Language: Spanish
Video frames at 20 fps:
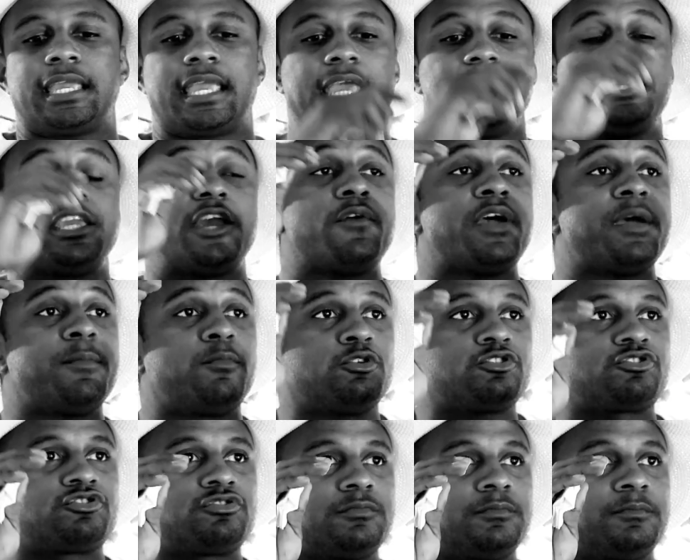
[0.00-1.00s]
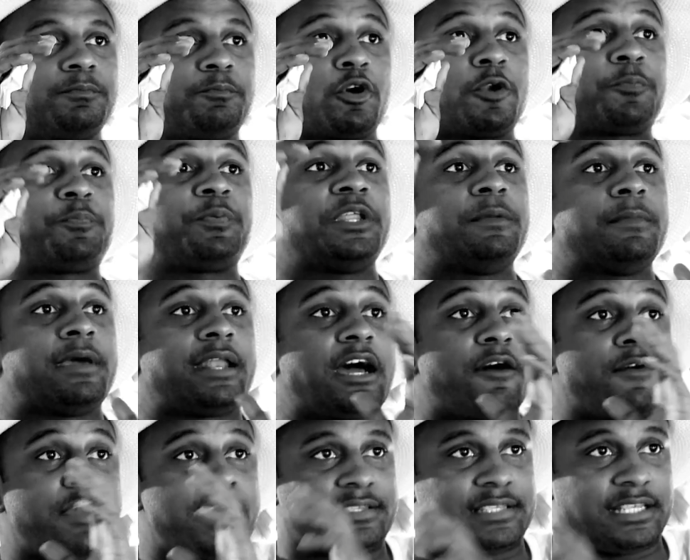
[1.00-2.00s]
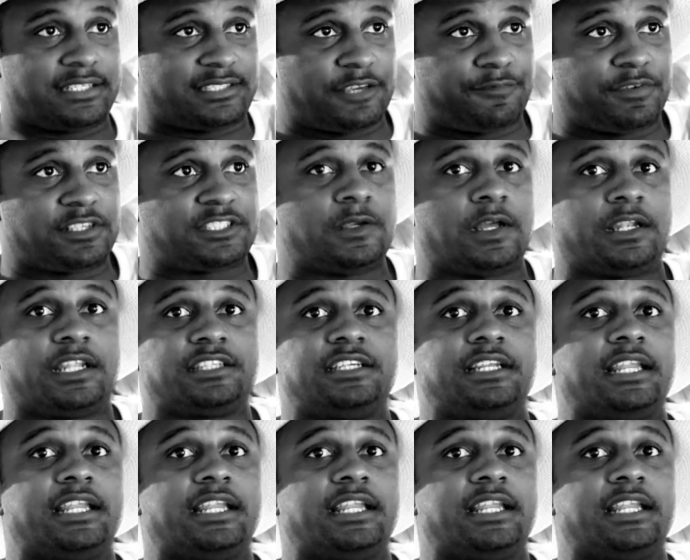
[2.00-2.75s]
que llevemos por primera vez este Festival de